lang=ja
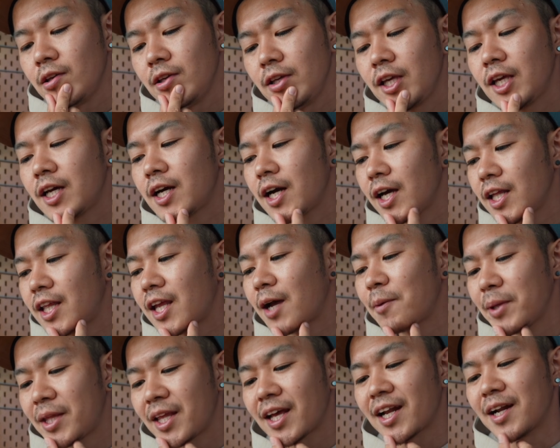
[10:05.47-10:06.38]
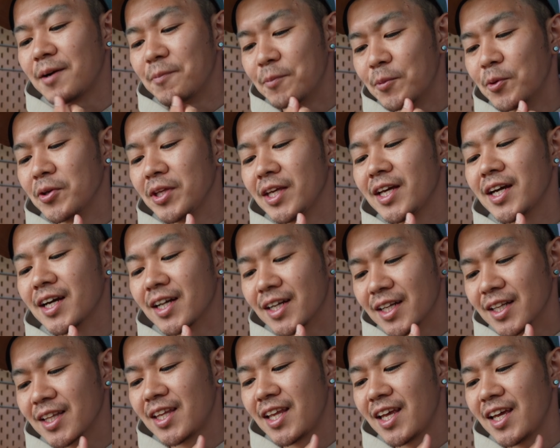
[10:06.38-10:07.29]
いっかい食べたらもういいか
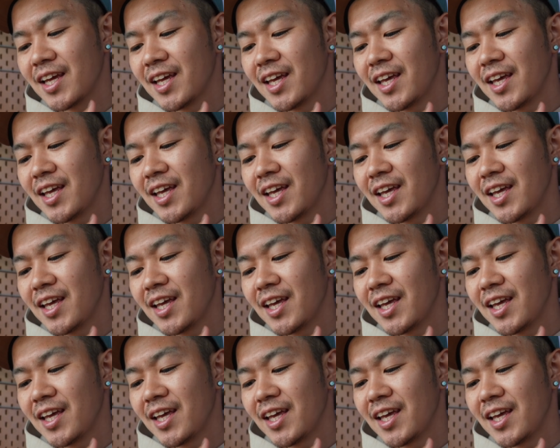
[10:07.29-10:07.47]
なって、